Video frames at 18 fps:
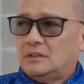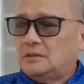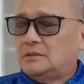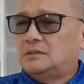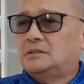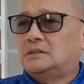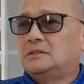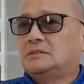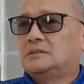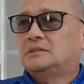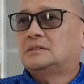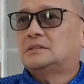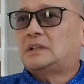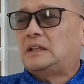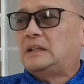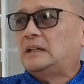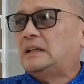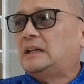doon,
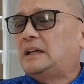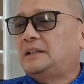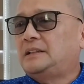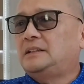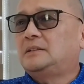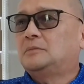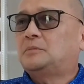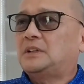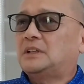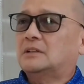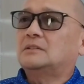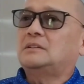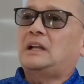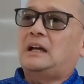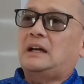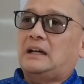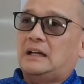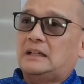talakayin, pero
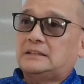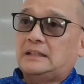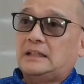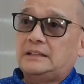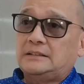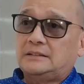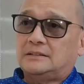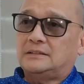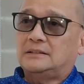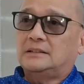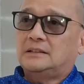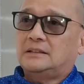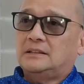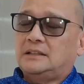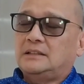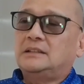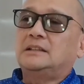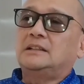lahadan.
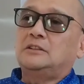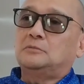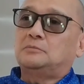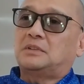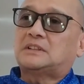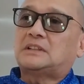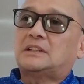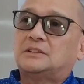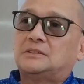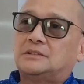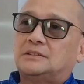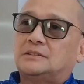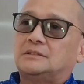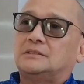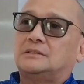Hindi hmm. yung patago.